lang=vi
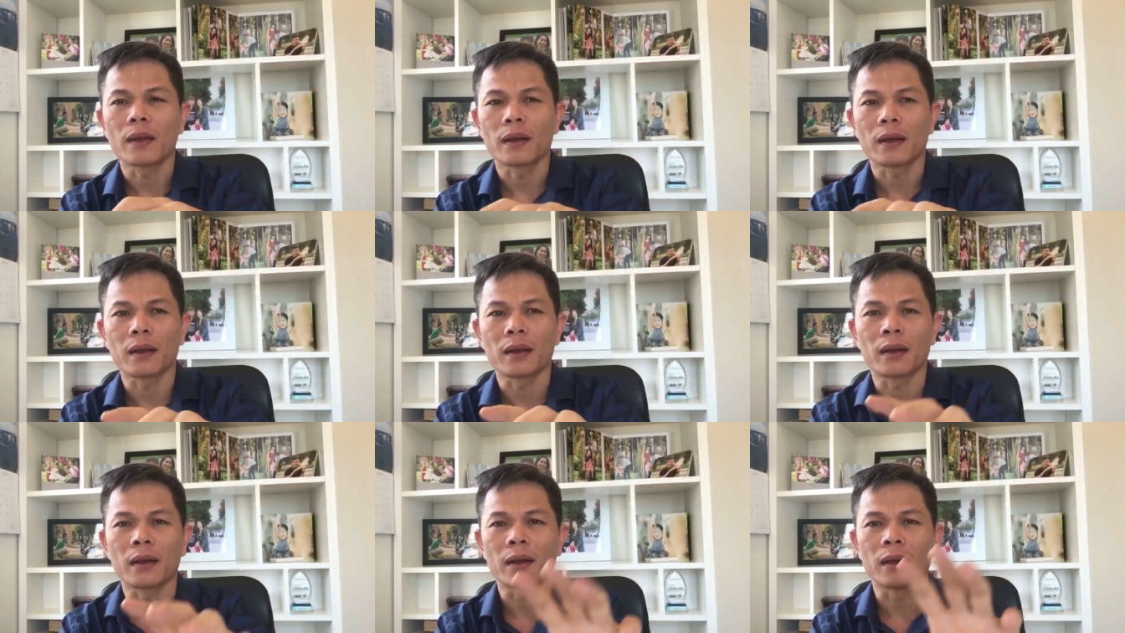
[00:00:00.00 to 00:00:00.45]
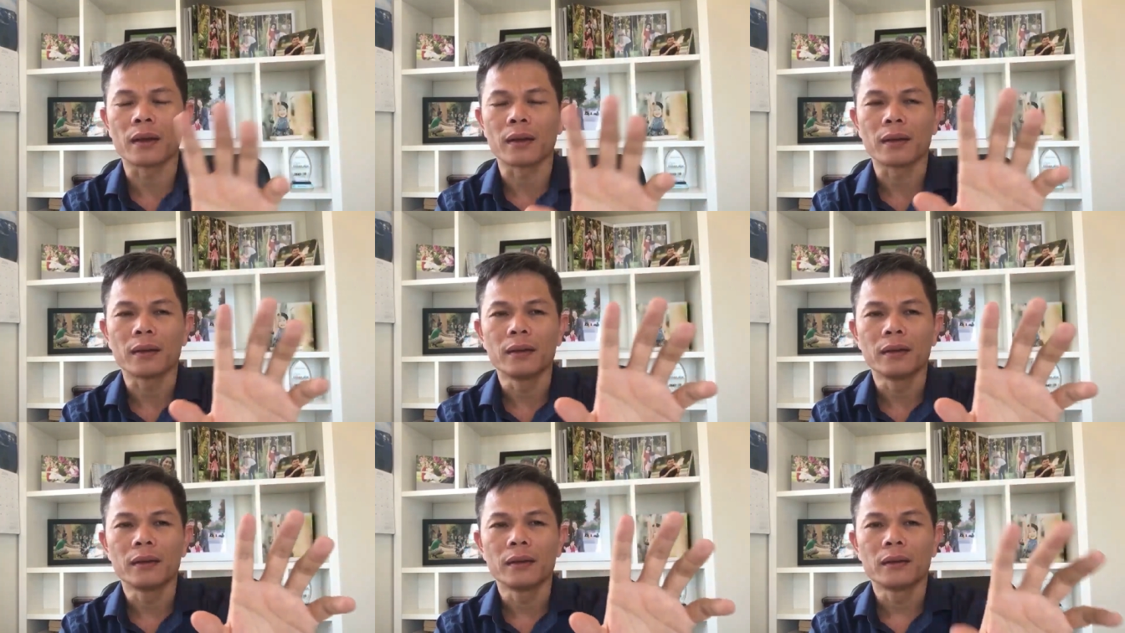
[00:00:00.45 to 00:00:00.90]
à
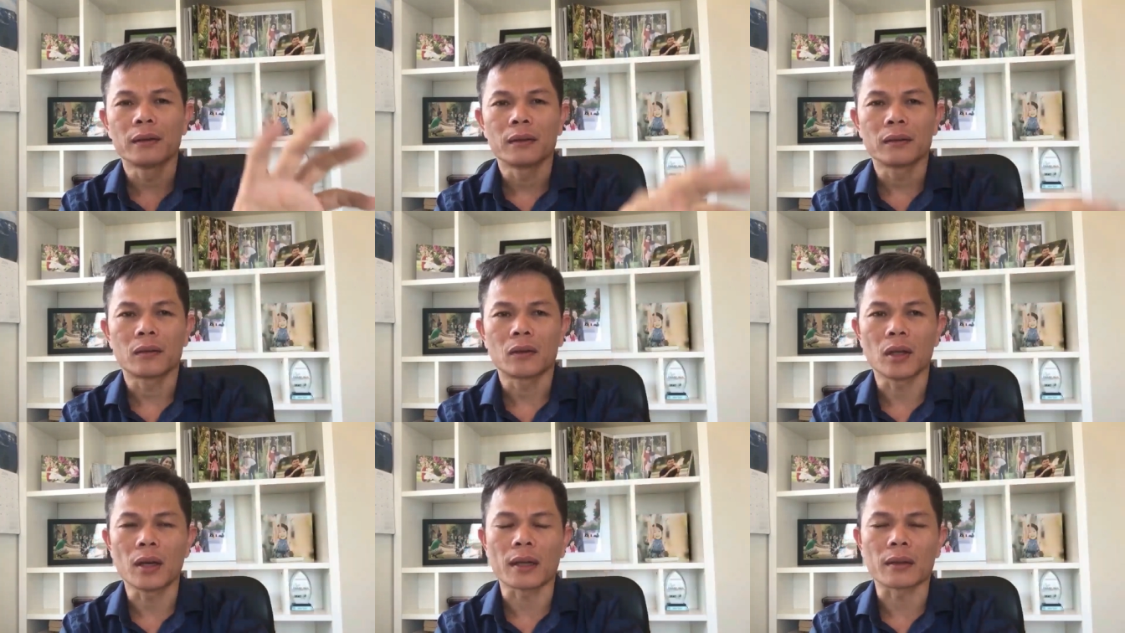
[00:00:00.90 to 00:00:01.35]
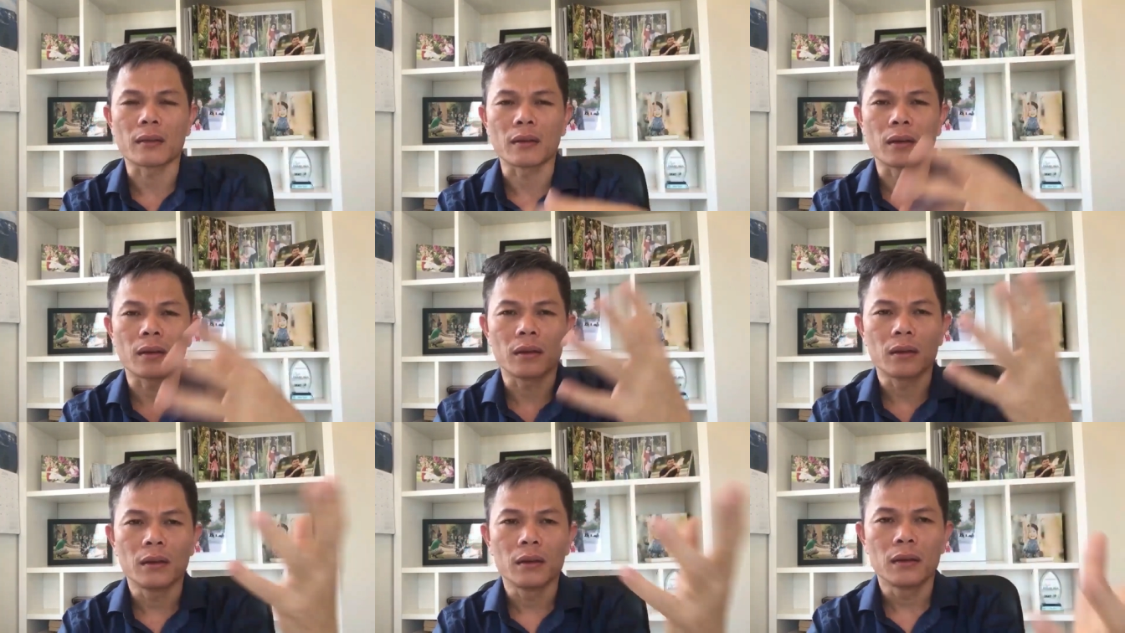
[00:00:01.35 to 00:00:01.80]
tức là
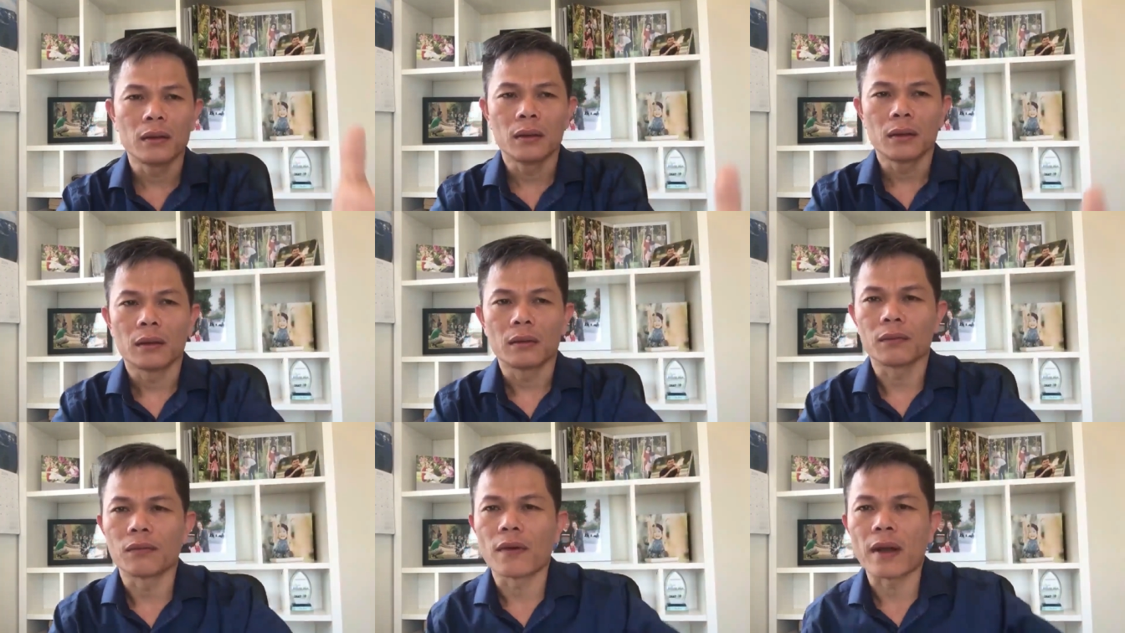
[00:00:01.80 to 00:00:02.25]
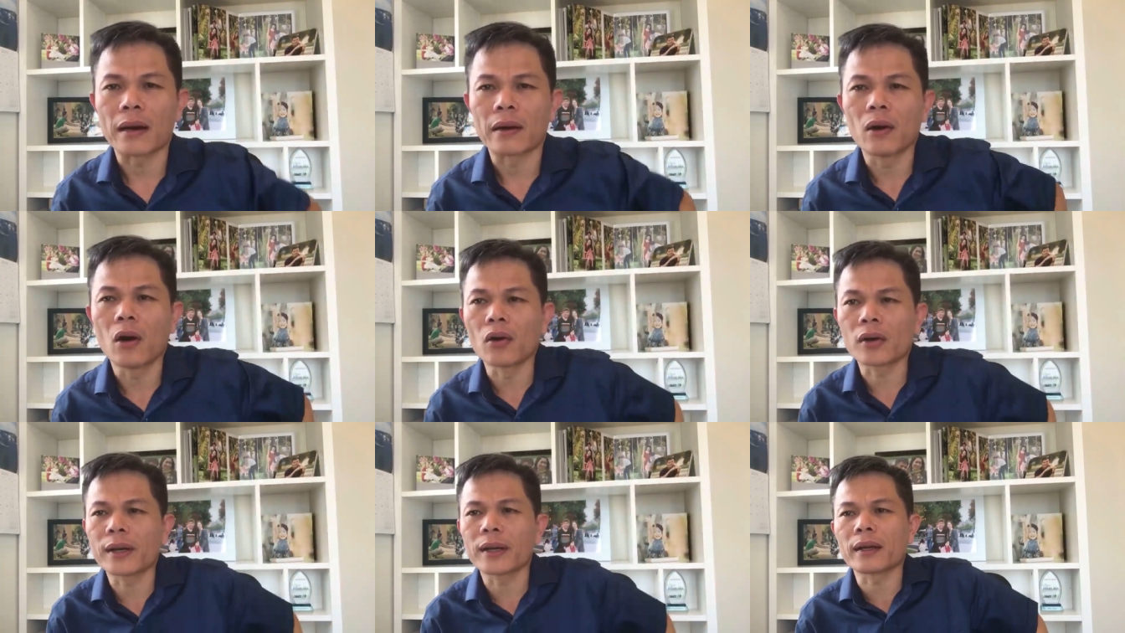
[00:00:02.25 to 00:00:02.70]
và
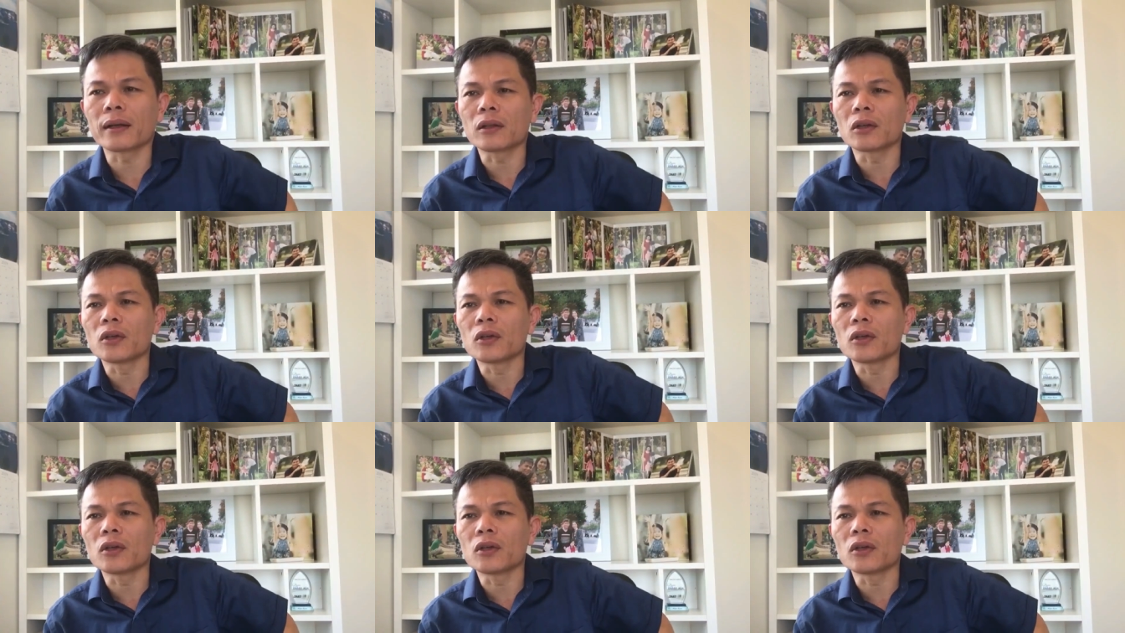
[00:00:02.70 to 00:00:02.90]
đôi khi cái